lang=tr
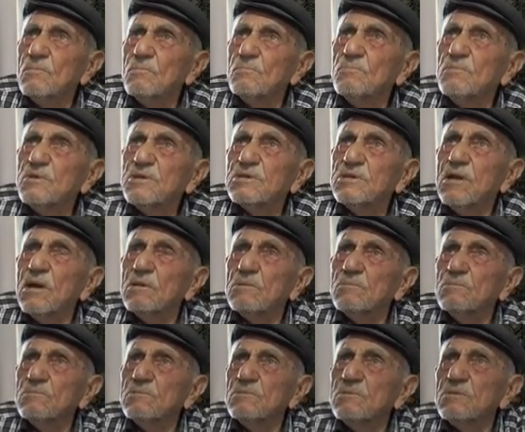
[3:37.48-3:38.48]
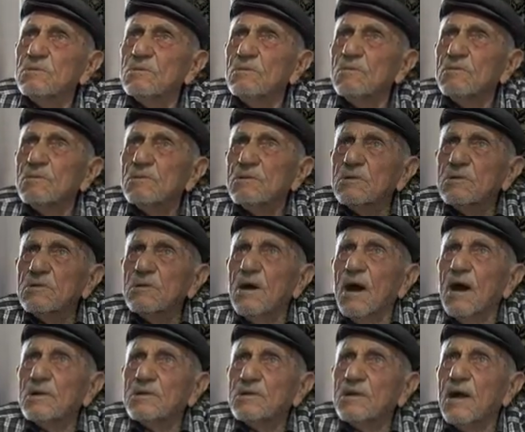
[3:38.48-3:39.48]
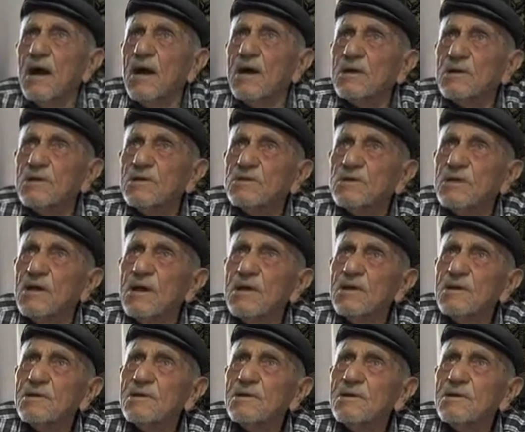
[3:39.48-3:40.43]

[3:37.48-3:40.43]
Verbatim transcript: Biz de dağının arkasına